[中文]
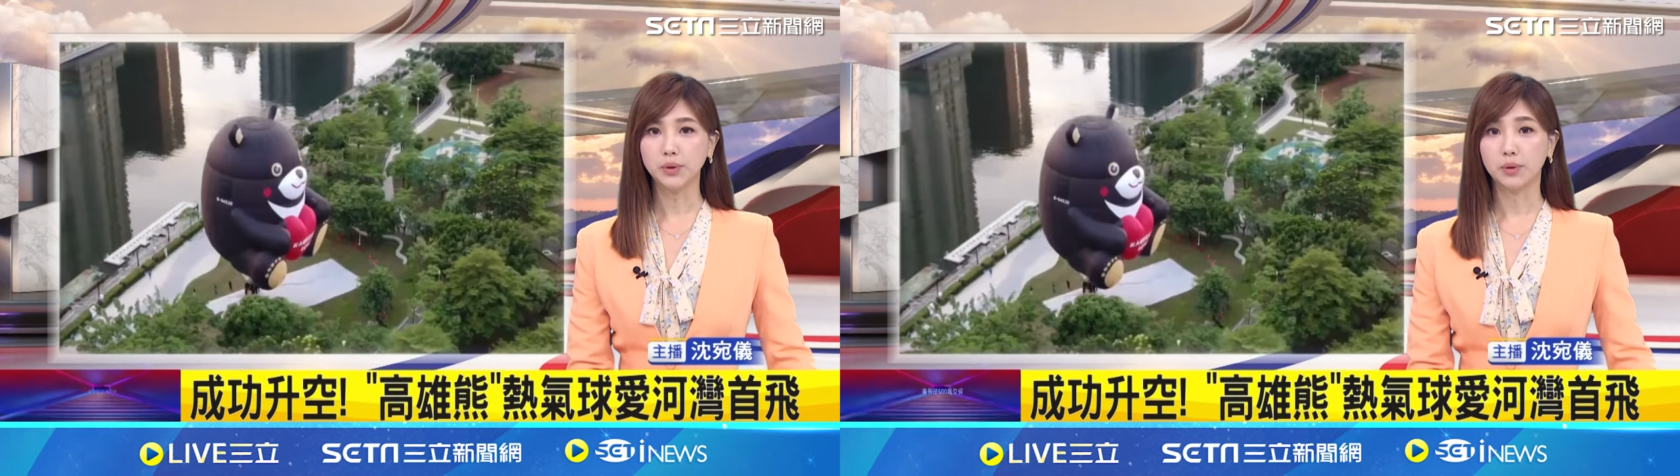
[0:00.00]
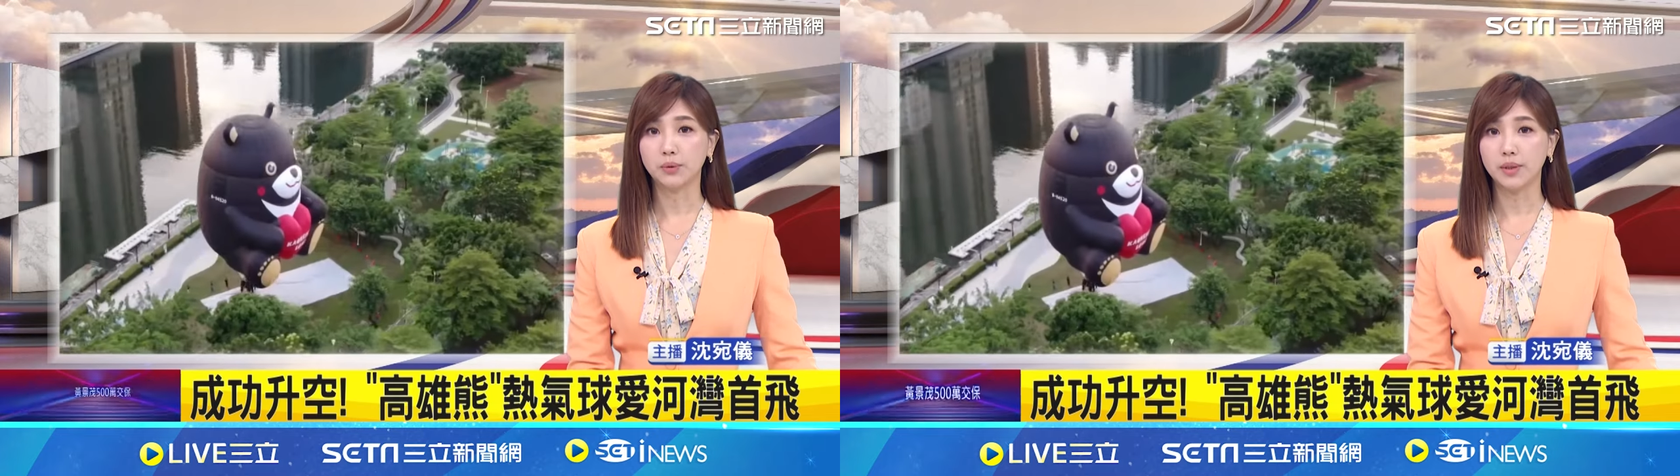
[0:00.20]

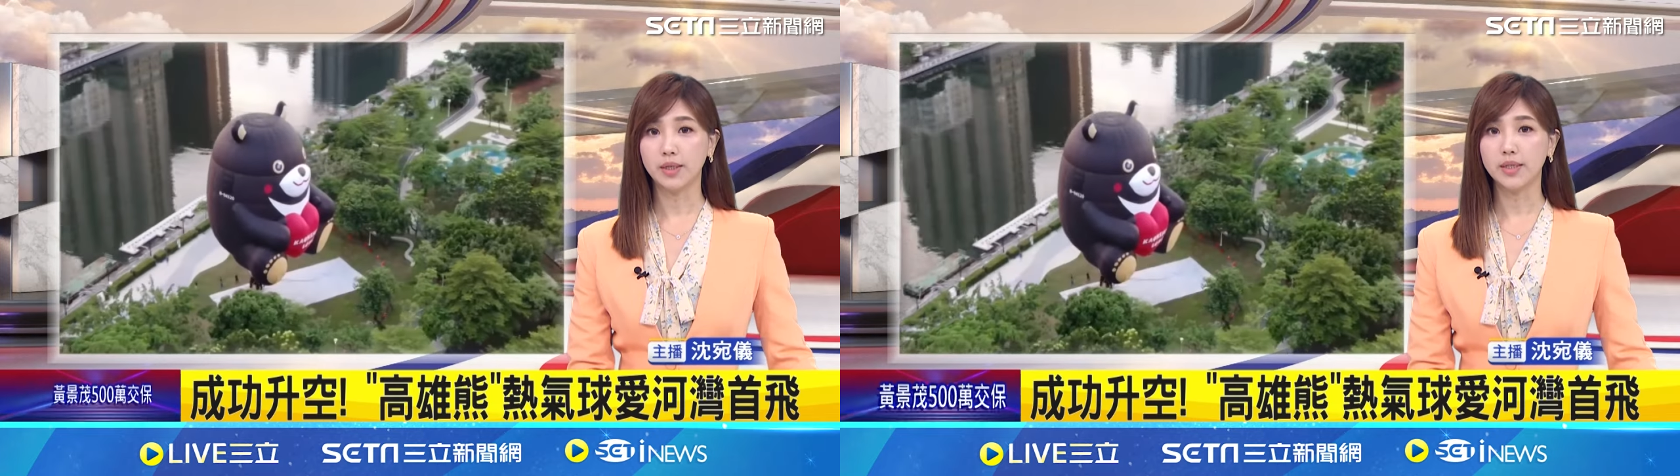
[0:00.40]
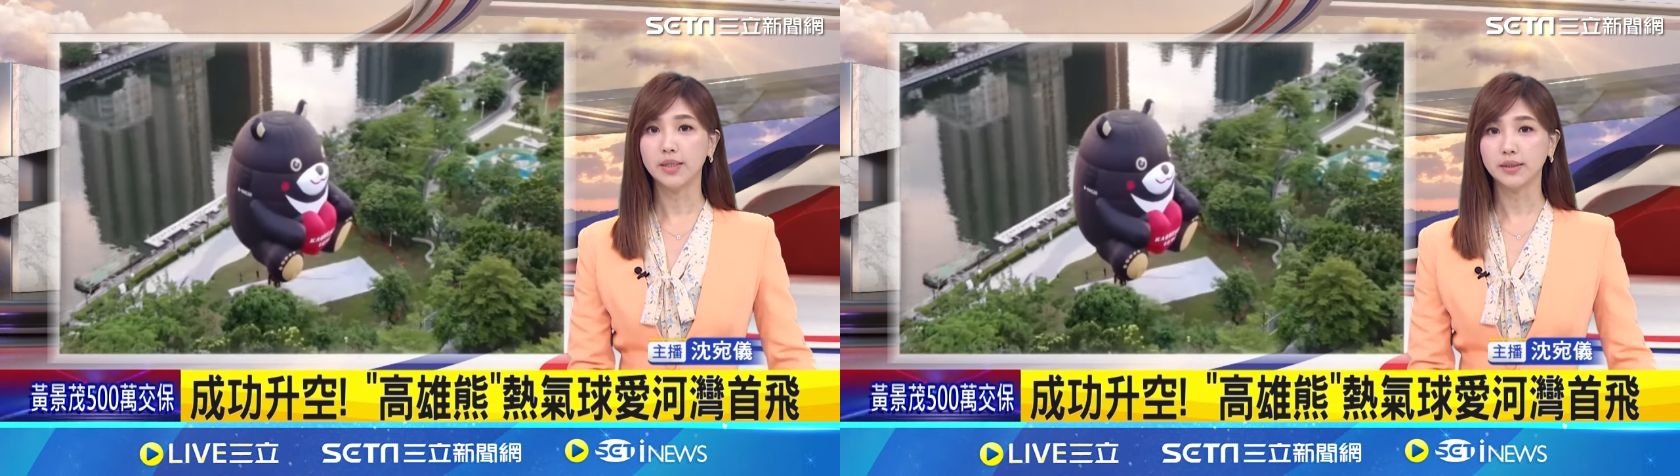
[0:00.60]
雄
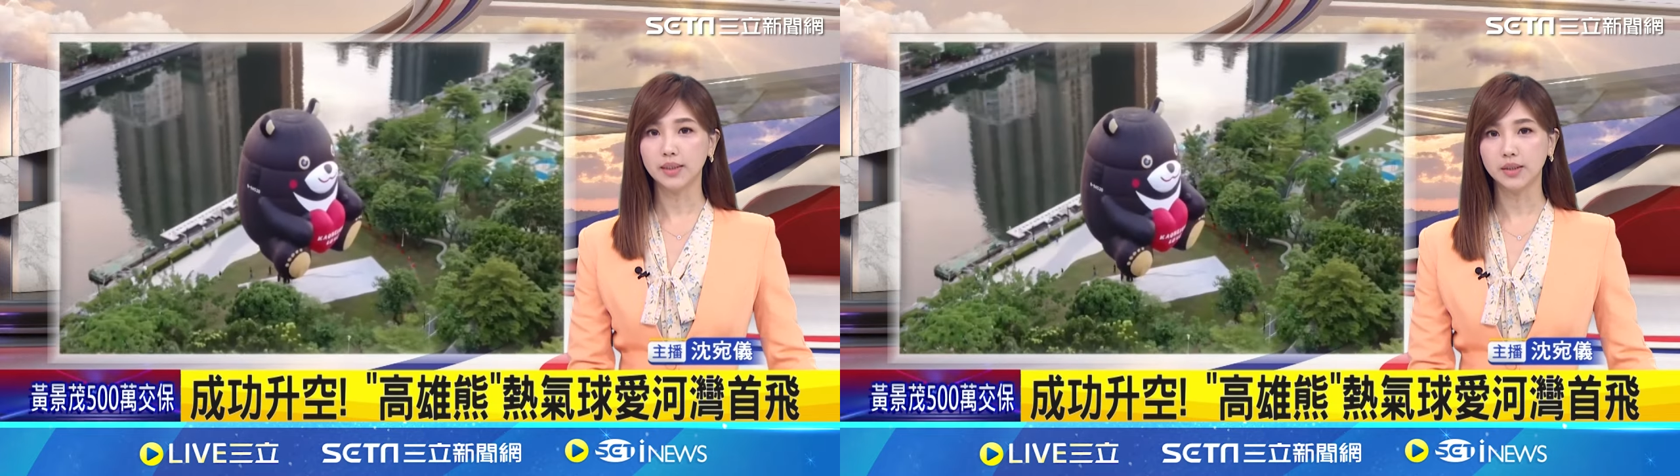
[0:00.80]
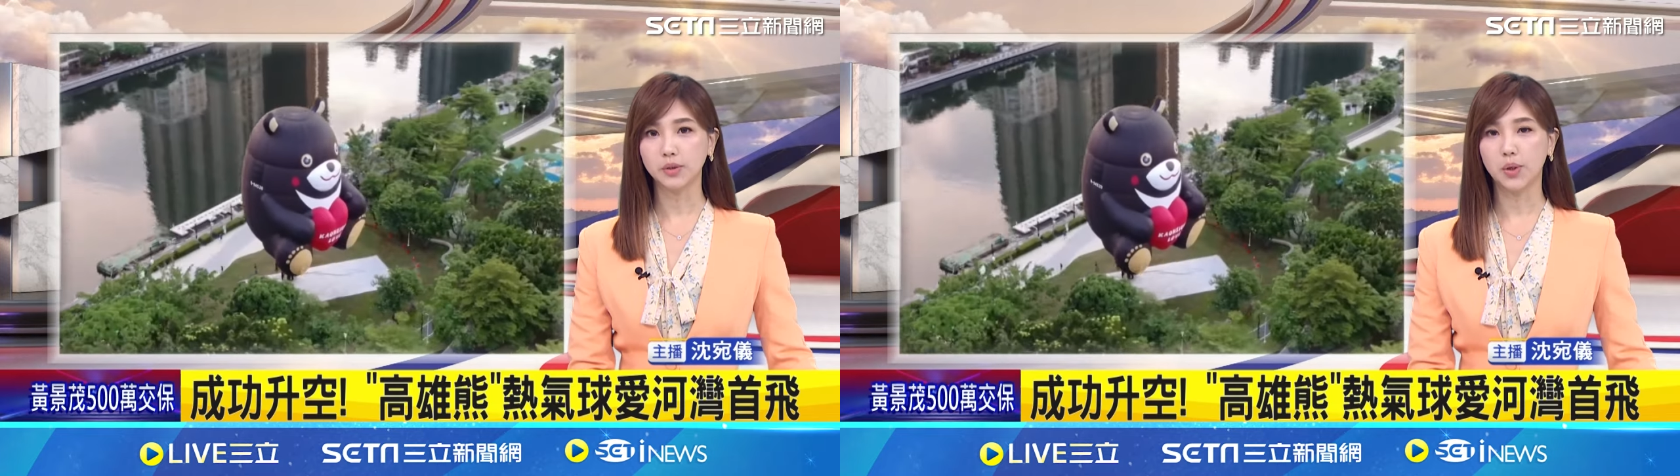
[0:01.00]
的热
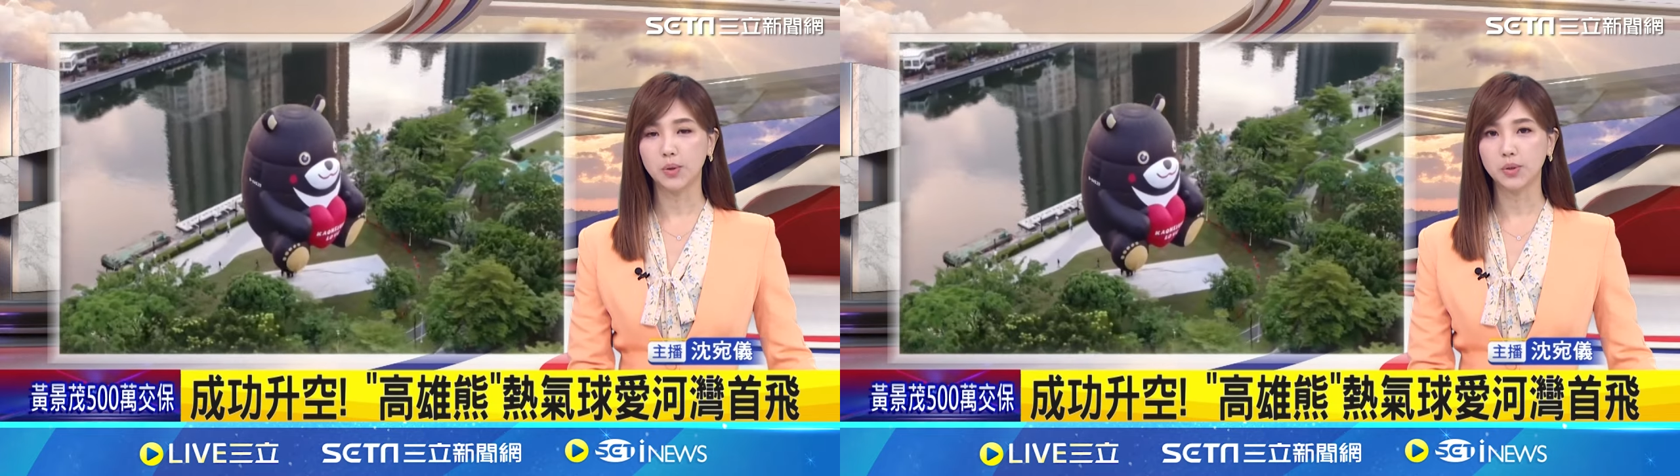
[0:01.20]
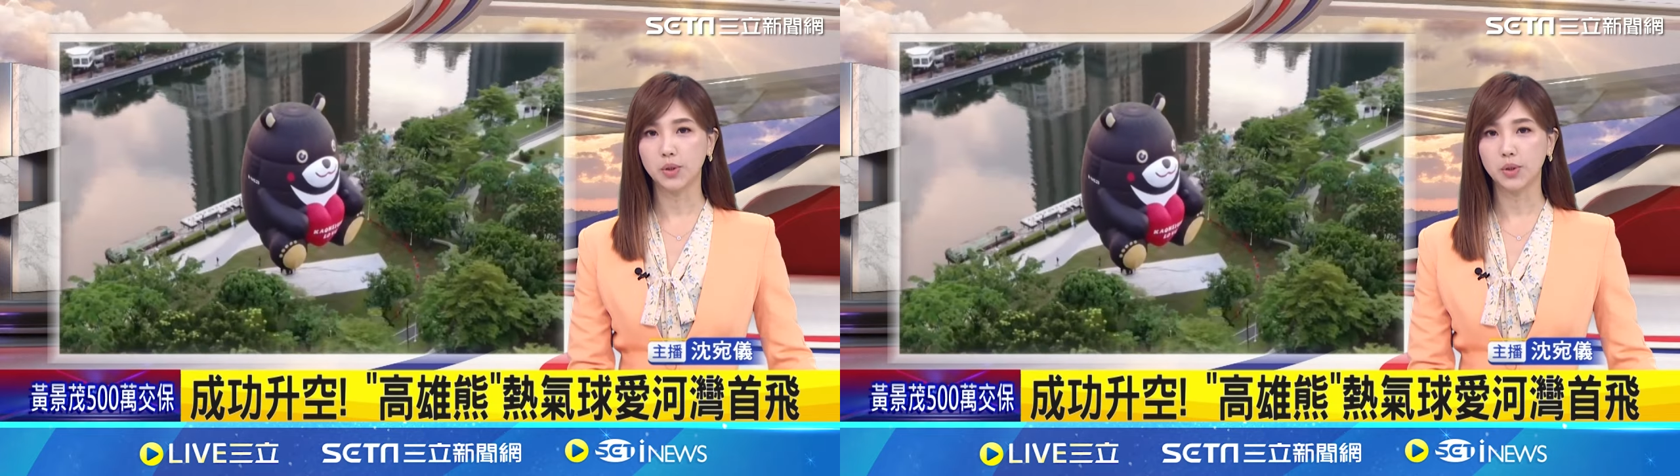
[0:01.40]
气球，